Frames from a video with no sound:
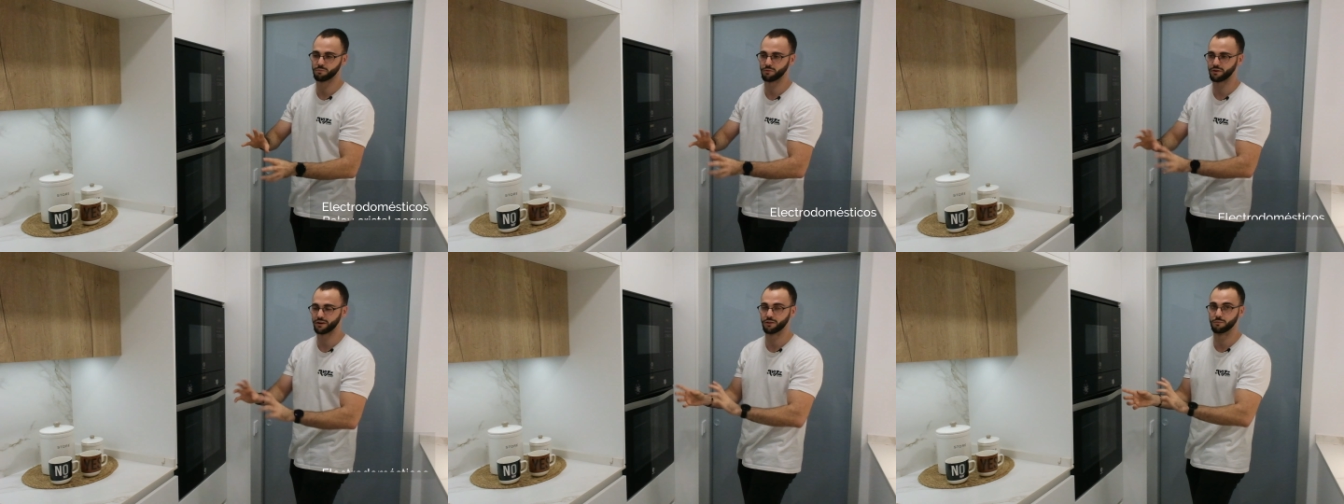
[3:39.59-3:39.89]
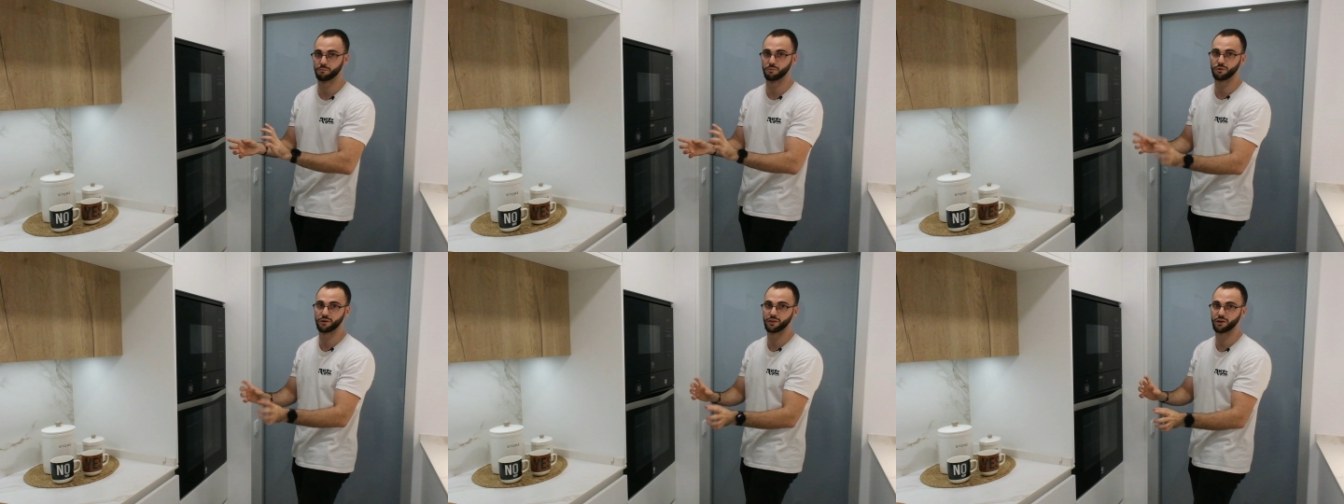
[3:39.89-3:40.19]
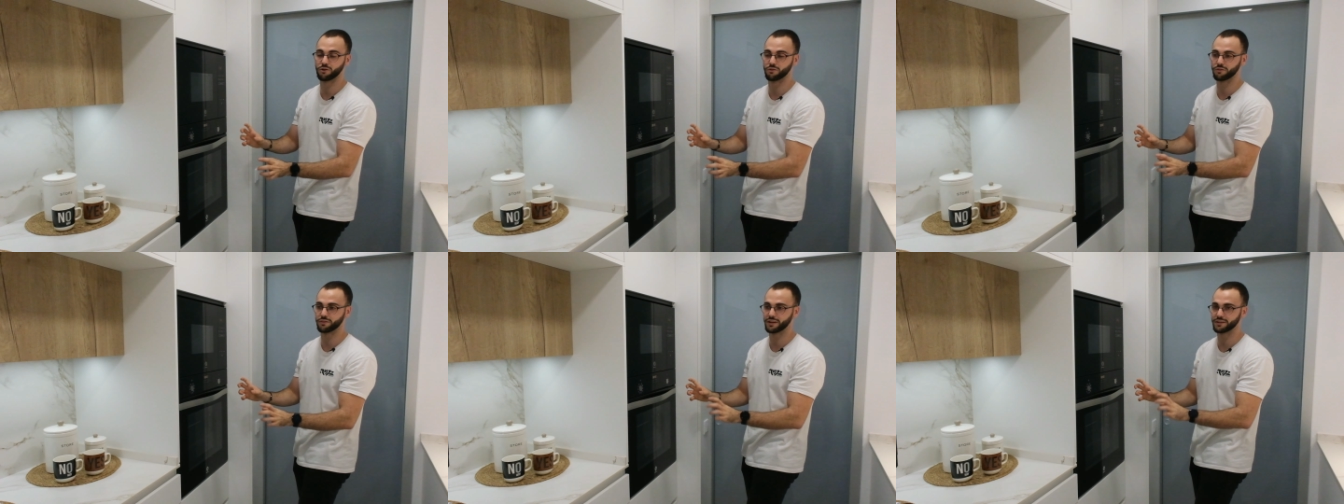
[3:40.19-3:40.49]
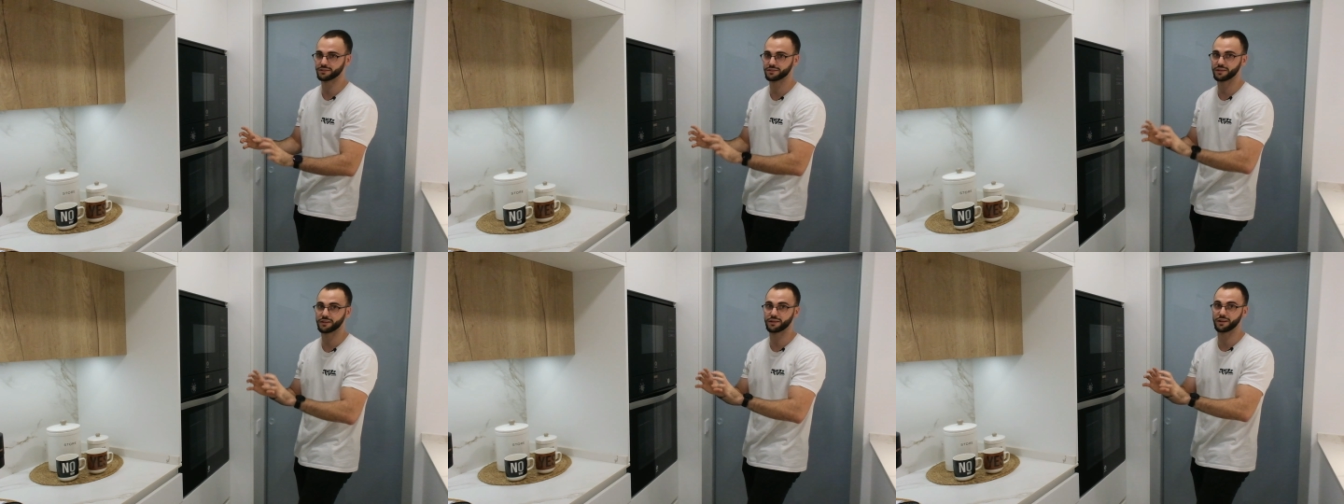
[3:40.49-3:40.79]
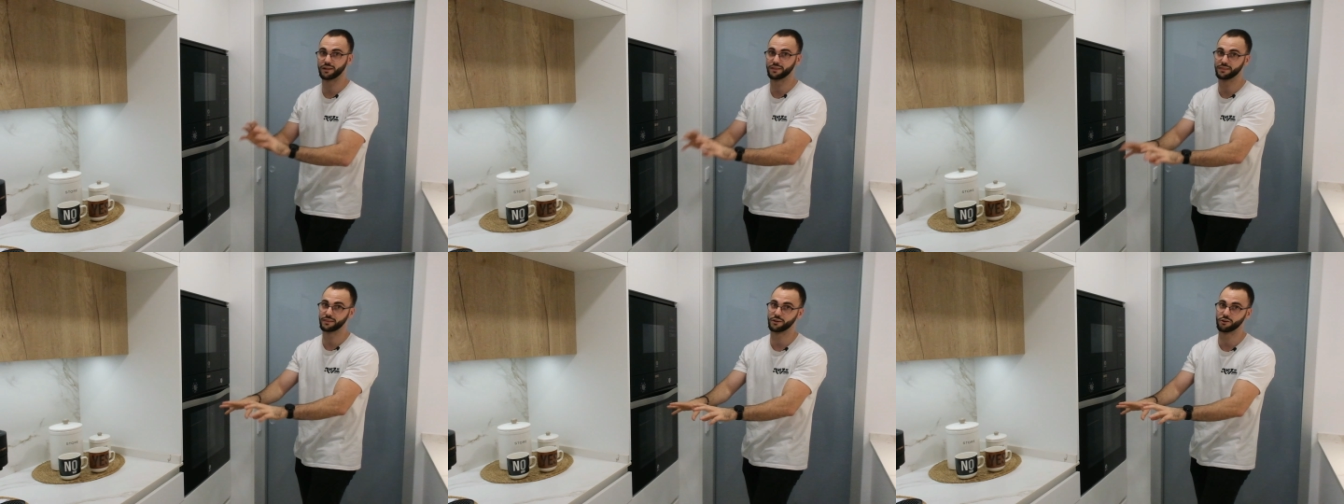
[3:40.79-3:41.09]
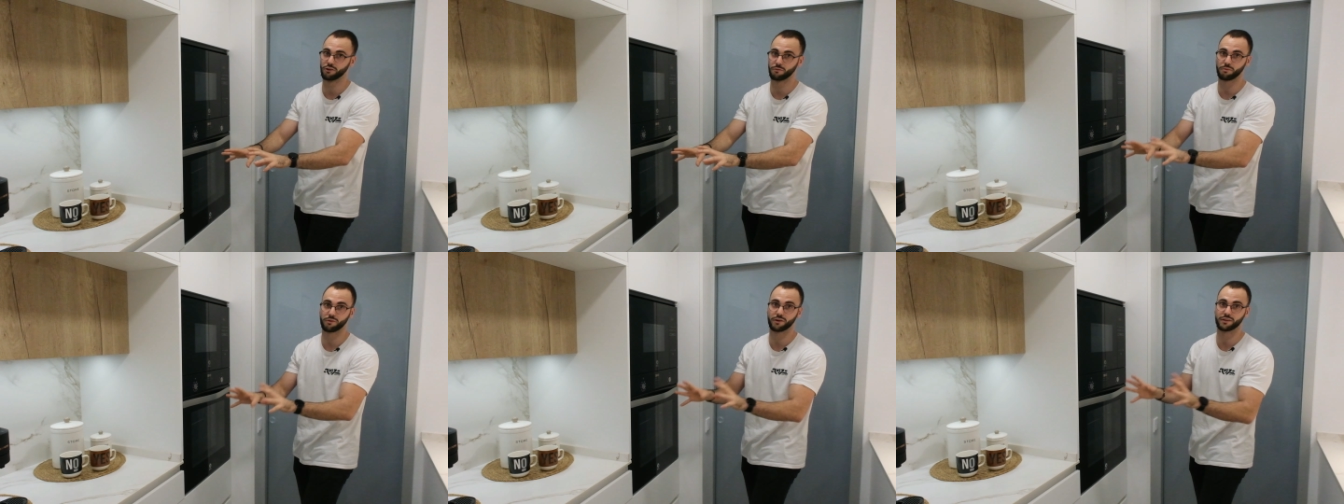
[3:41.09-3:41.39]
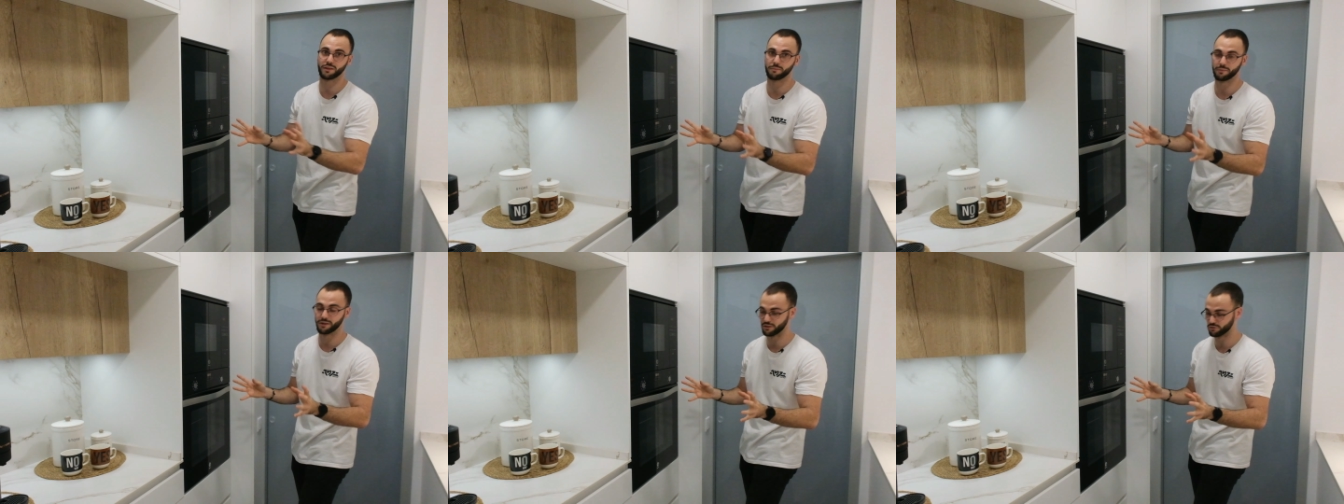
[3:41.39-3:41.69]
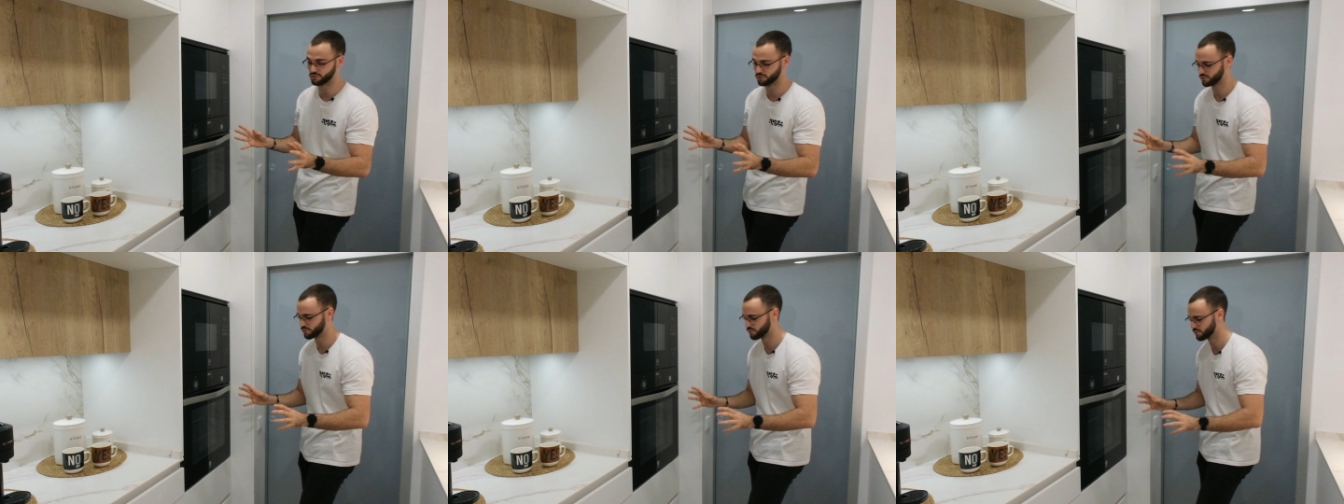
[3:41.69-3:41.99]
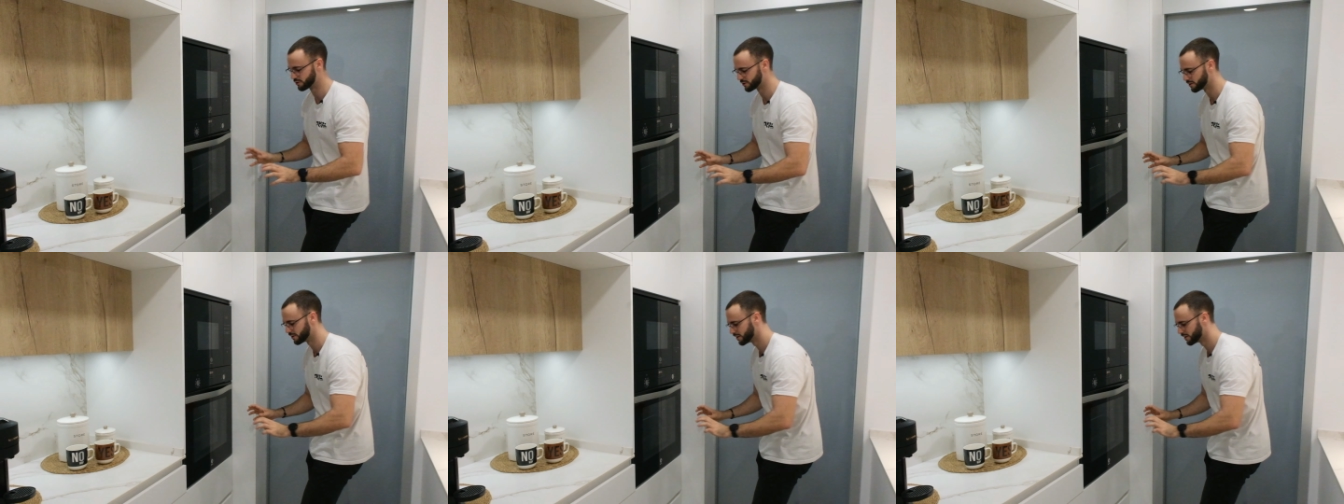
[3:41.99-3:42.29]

porque da un poco de contraste y el interior porque también es oscuro.